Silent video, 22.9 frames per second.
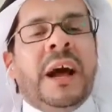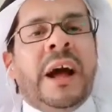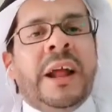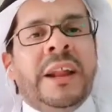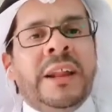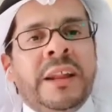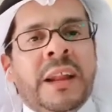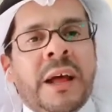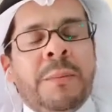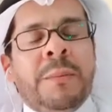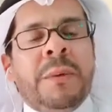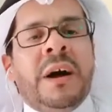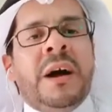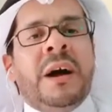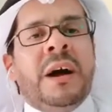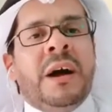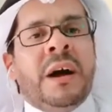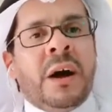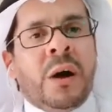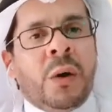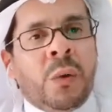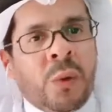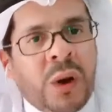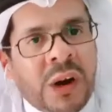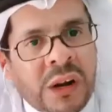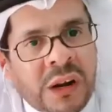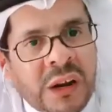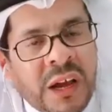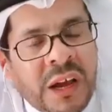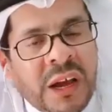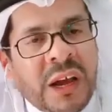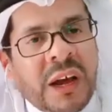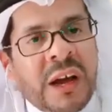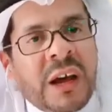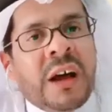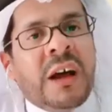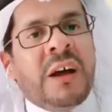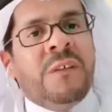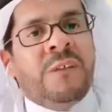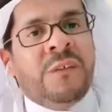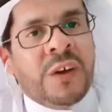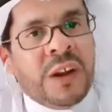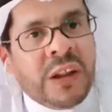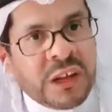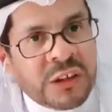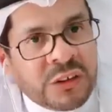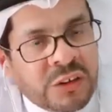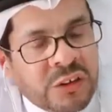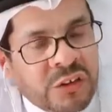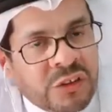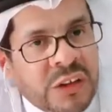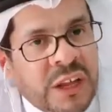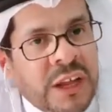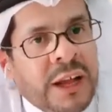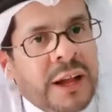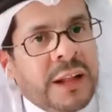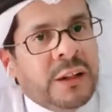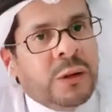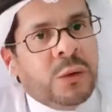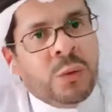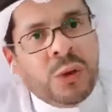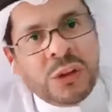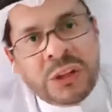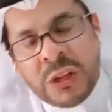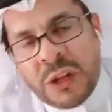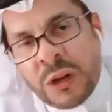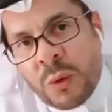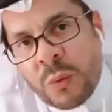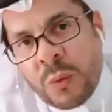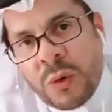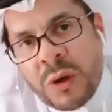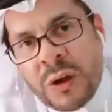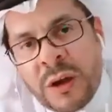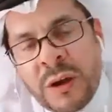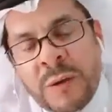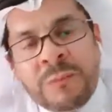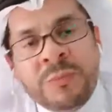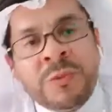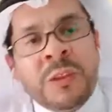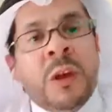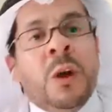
النماء والرخاء في الاقتصاد وتنوعه